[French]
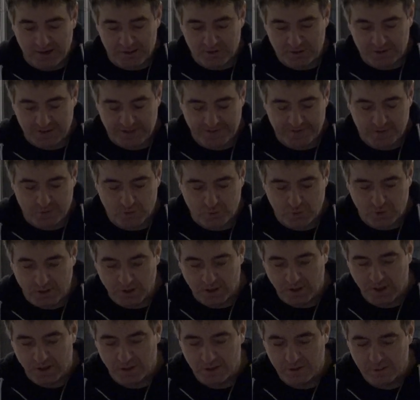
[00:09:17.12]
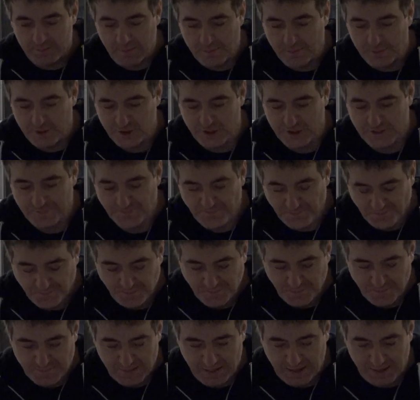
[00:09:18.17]
Donc ça va être cool le mois prochain.
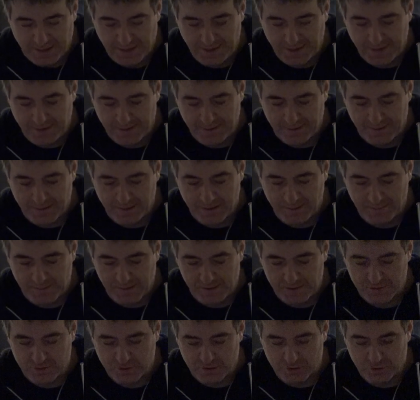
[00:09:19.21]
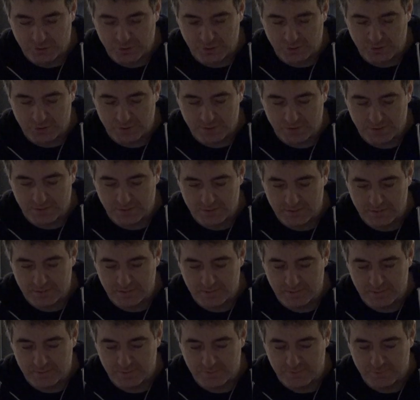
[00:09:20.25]
Et bien entendu,
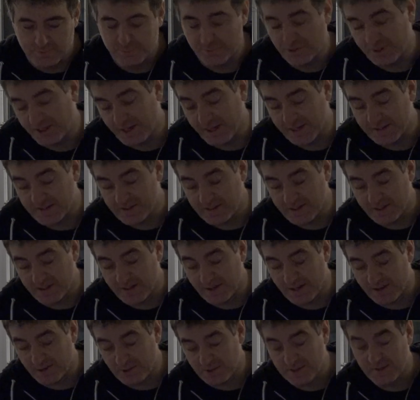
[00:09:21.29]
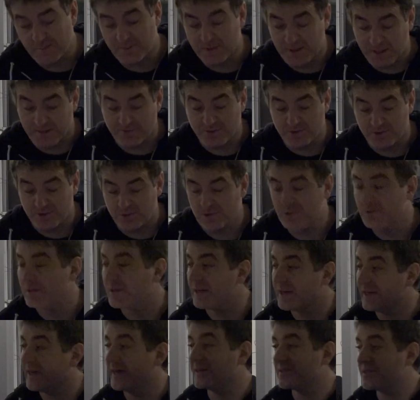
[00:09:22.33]
vous pourriez rester à l'hôtel Bonaventure
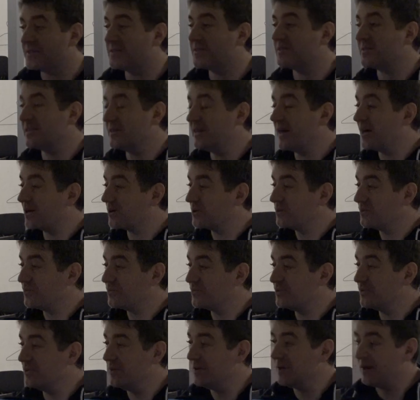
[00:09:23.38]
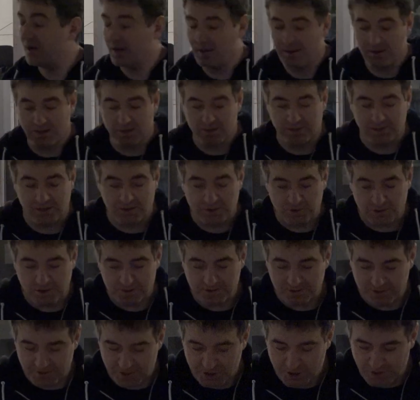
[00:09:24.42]
et assister à Kung Fu. il est
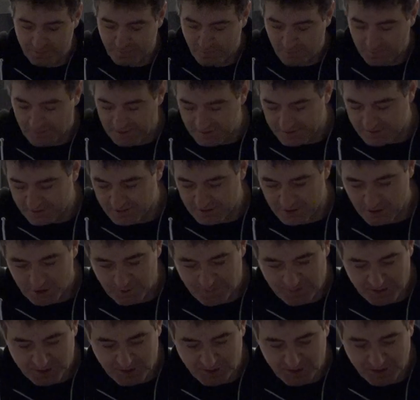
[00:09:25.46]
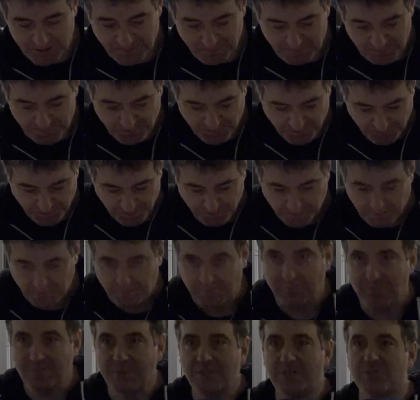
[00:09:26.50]
encore temps d'acheter vos places, j'imagine.
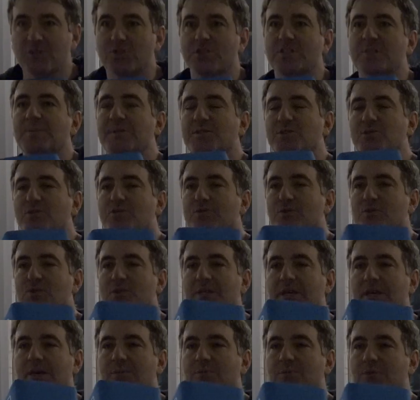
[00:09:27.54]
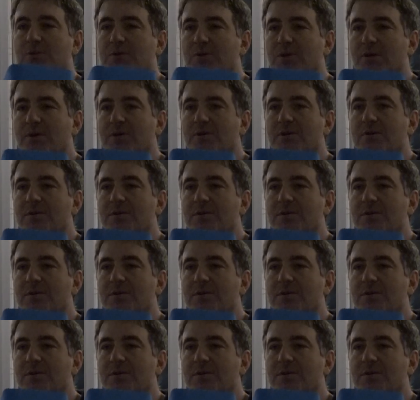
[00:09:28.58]
Je ne sais pas si tu veux donner un mot.